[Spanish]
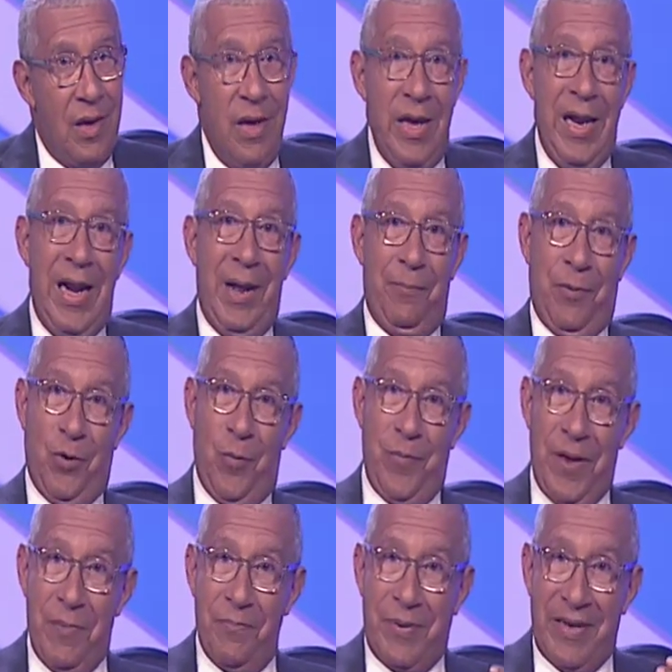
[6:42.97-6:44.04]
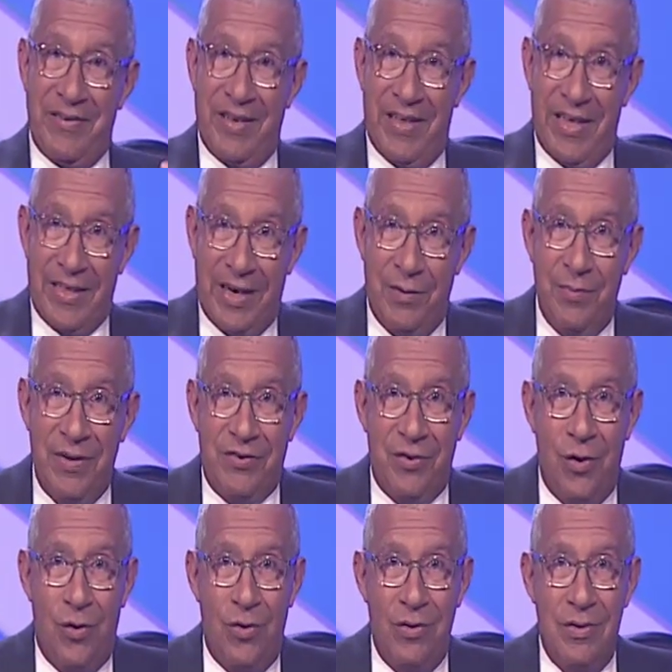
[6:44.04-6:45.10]
y la propia empresa de
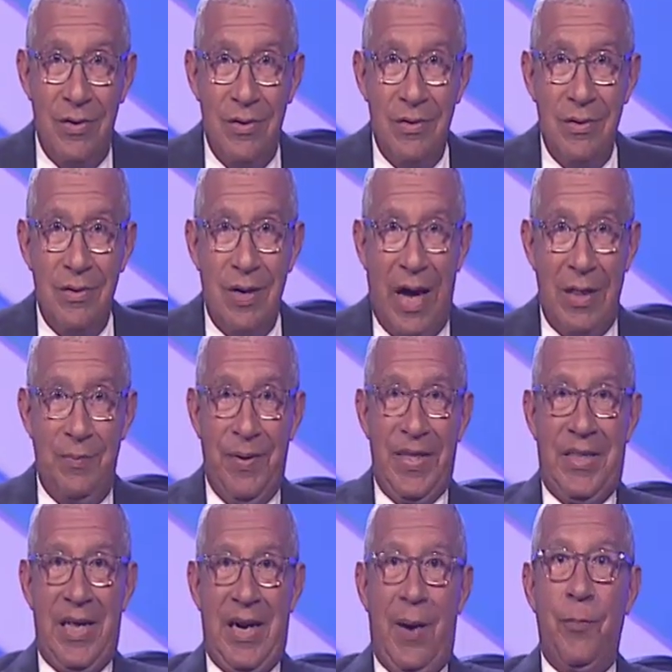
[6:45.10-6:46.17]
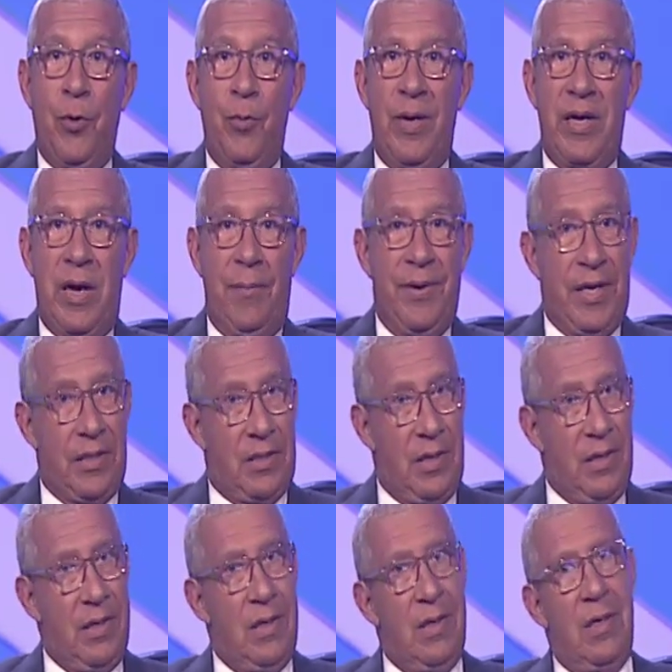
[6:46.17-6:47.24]
transmisión admitirá
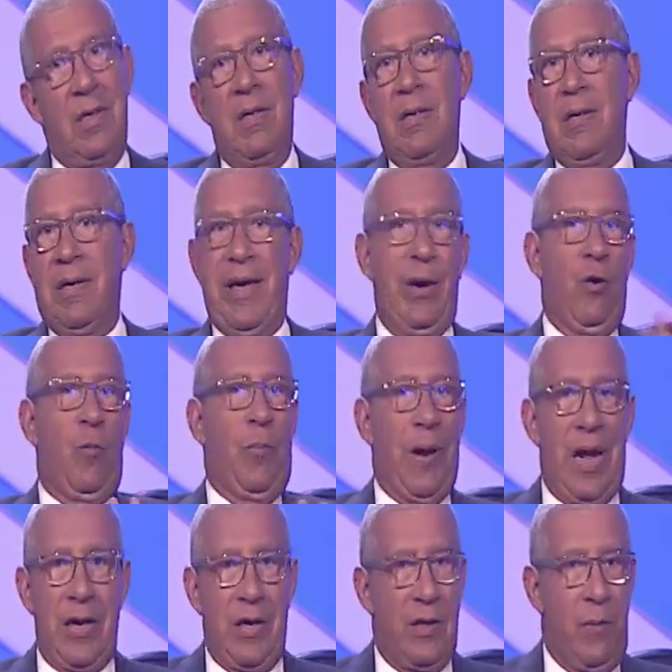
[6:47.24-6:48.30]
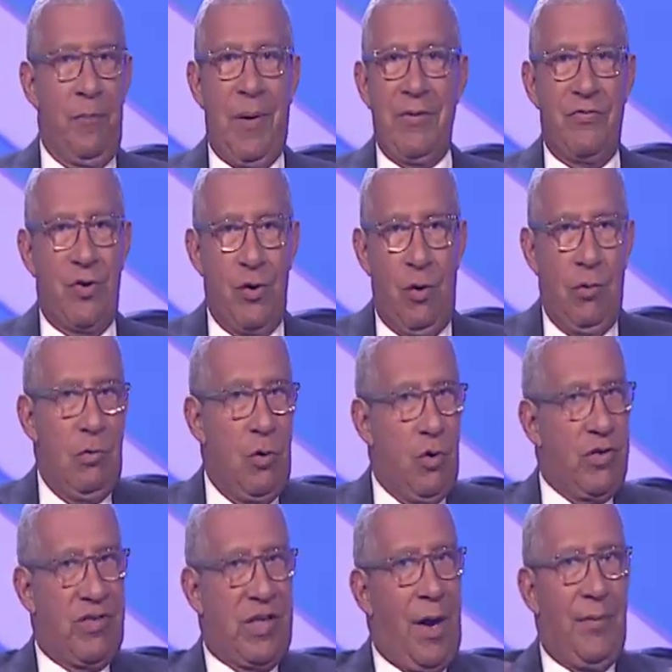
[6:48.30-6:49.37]
públicamente que los planes de expansión no
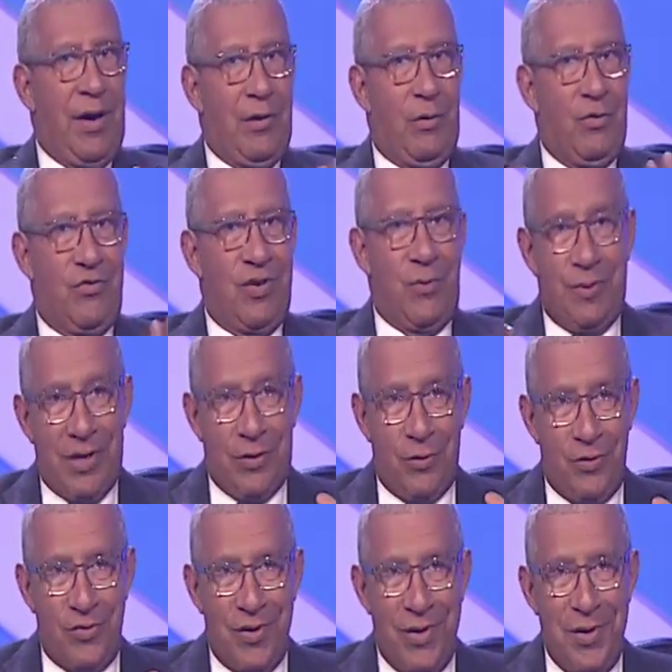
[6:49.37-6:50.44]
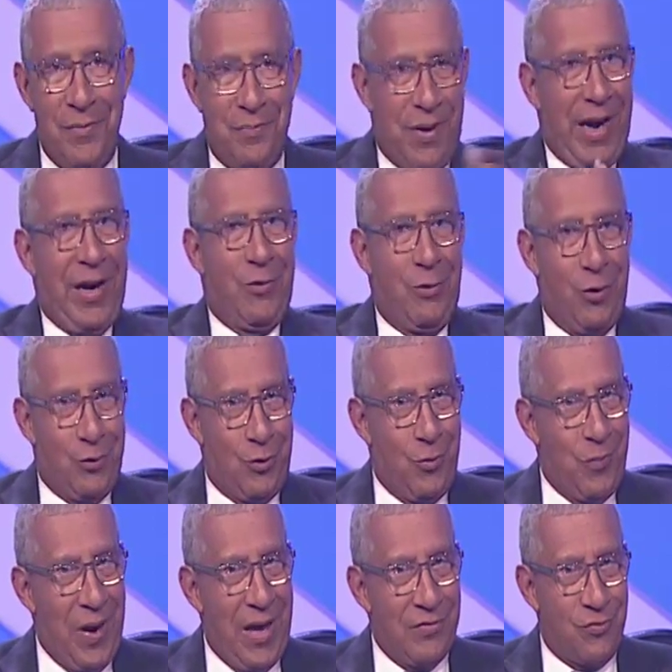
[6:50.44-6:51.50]
estaban concebidos para el corto
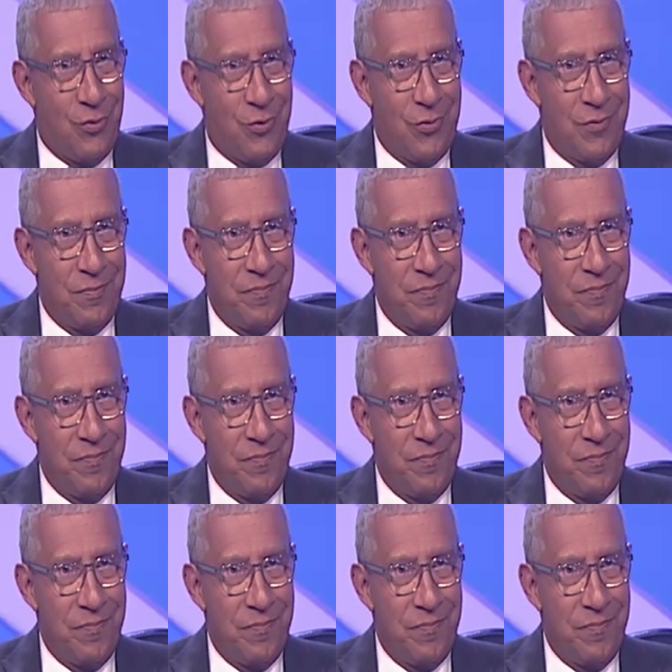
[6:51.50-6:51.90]
plazo,